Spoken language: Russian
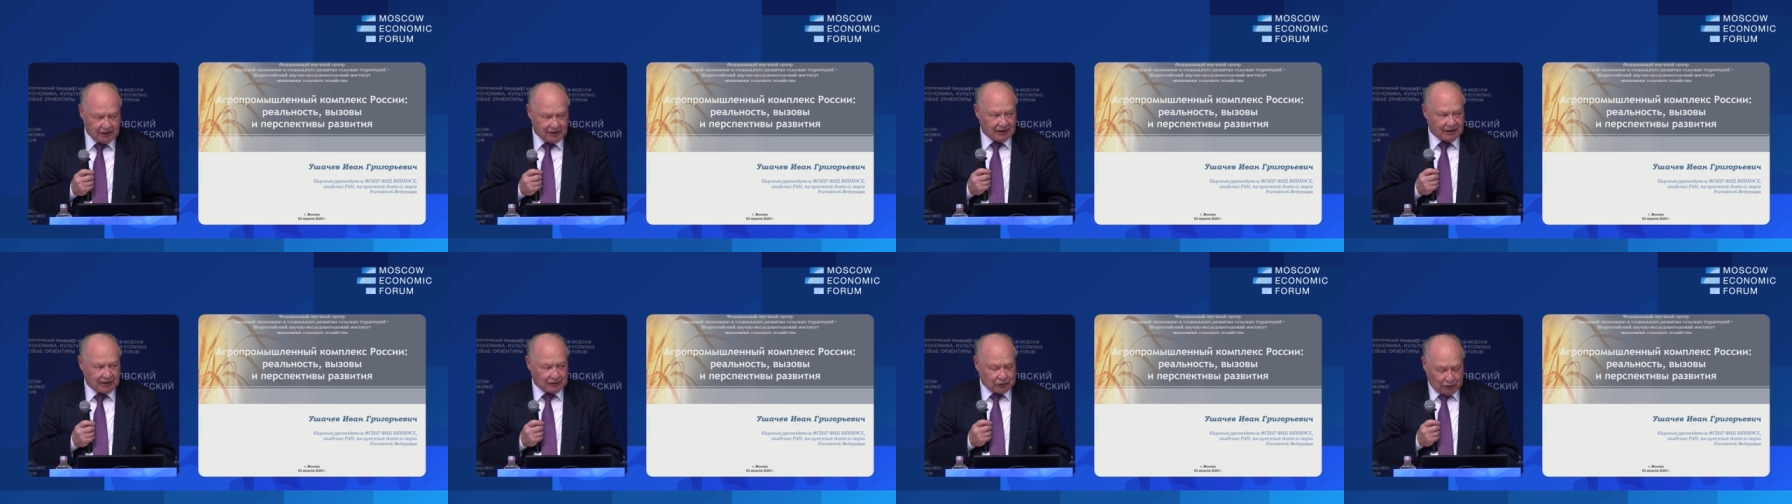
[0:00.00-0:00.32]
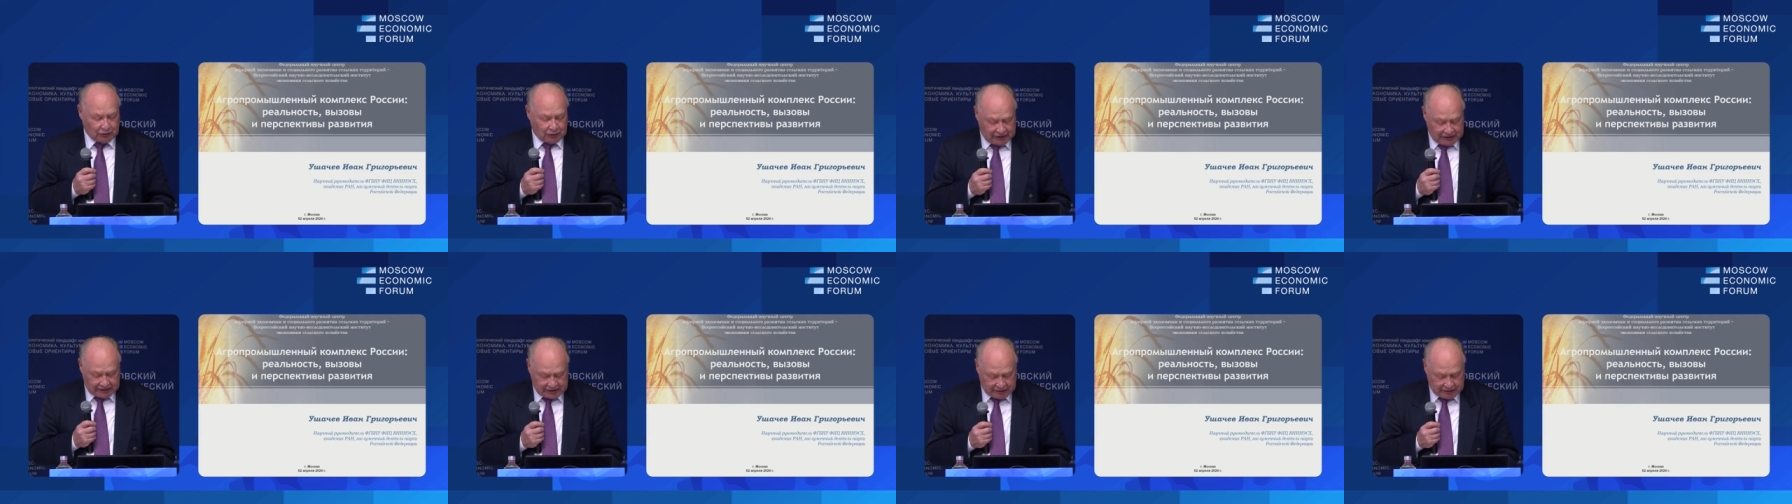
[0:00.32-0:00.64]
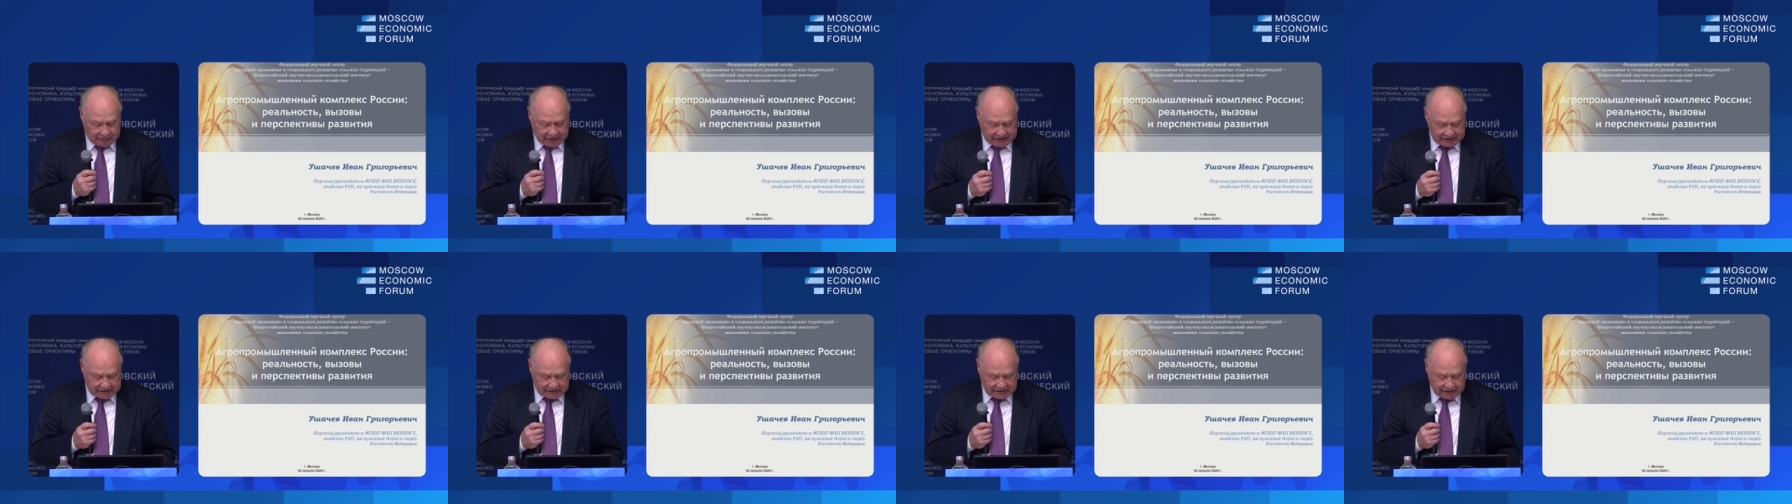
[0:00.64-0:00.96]
которая
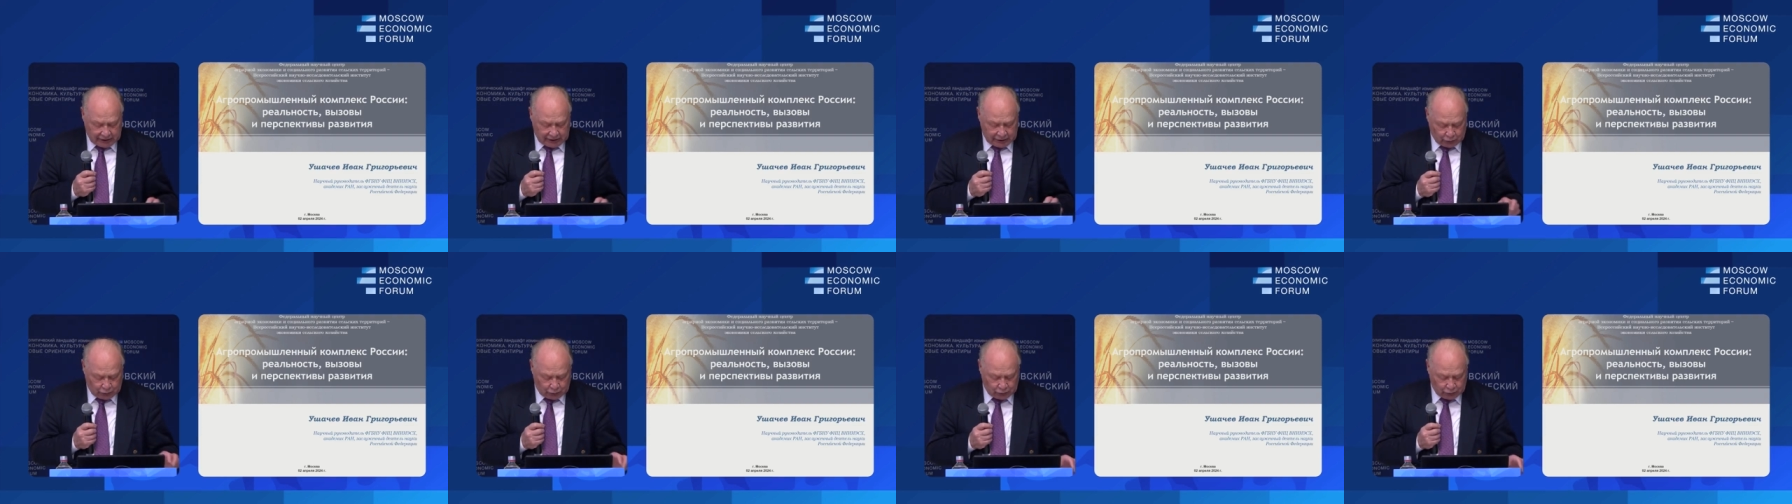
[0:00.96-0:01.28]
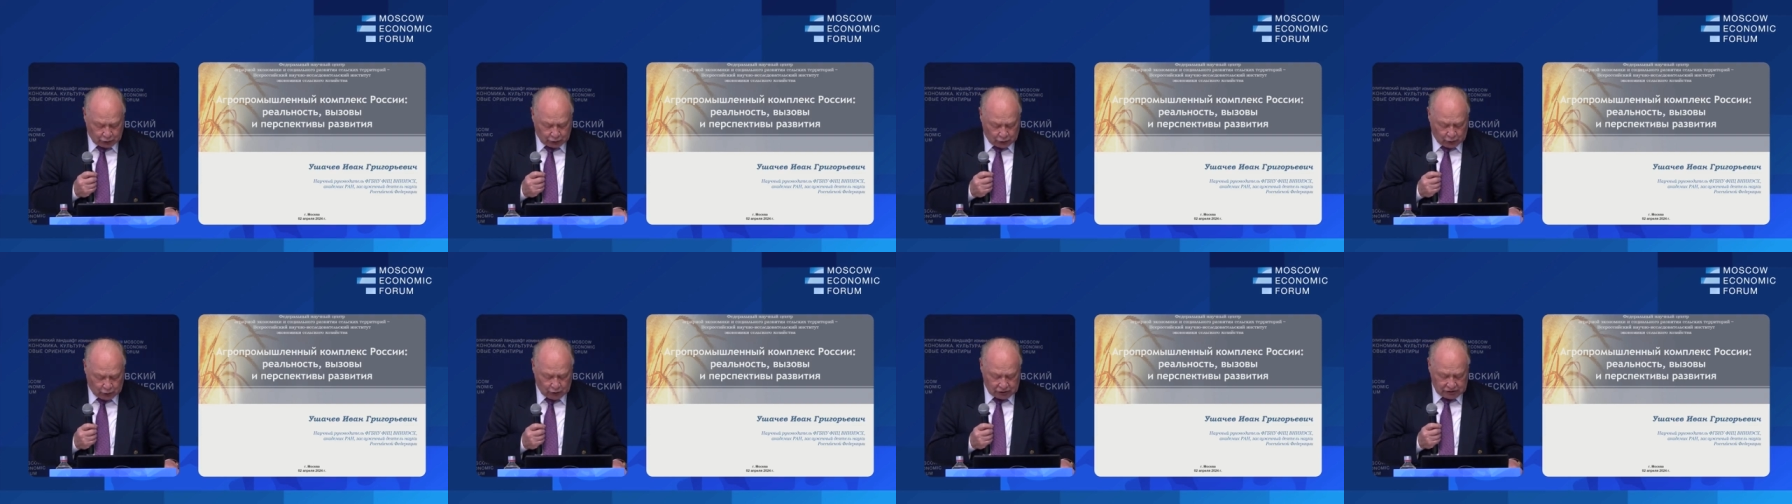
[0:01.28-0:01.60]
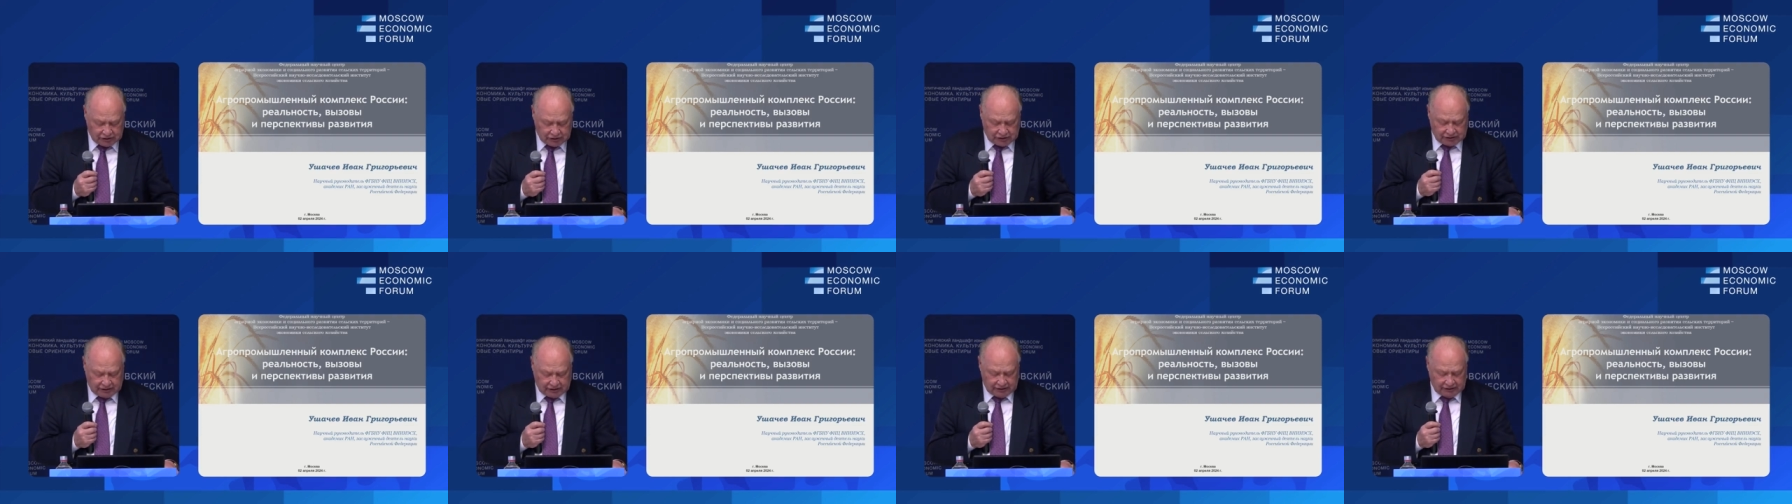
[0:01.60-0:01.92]
демонстрирует
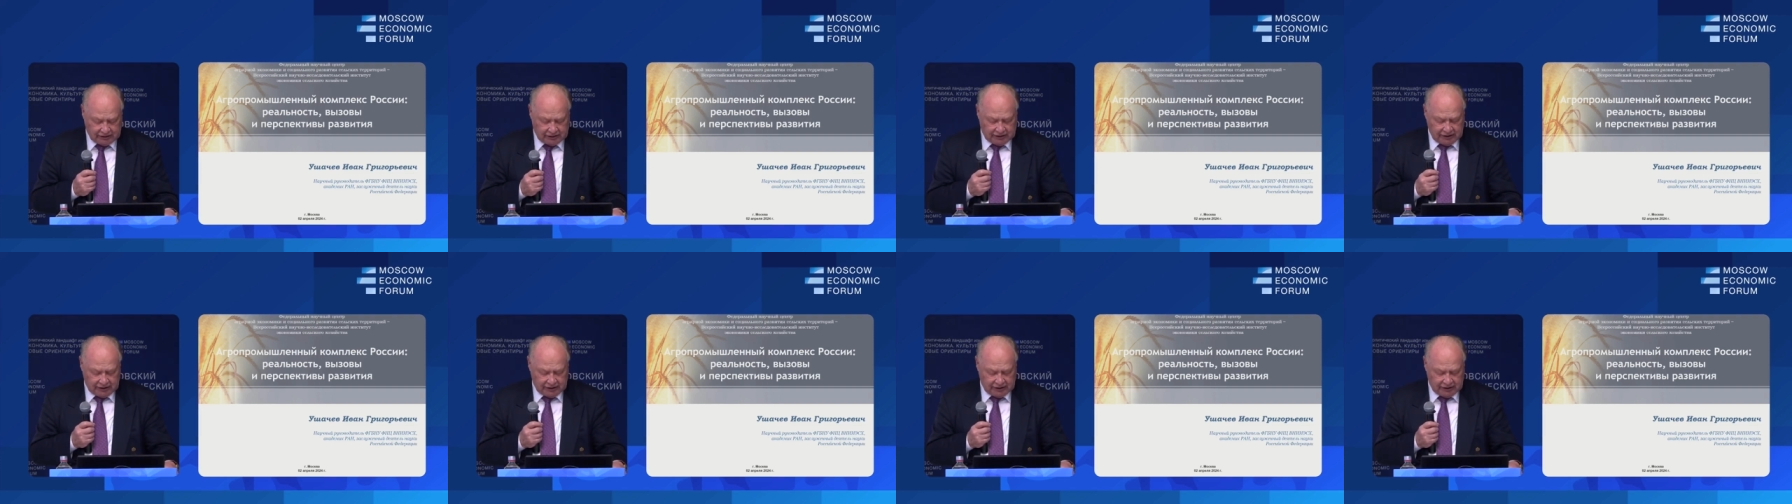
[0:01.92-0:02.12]
рост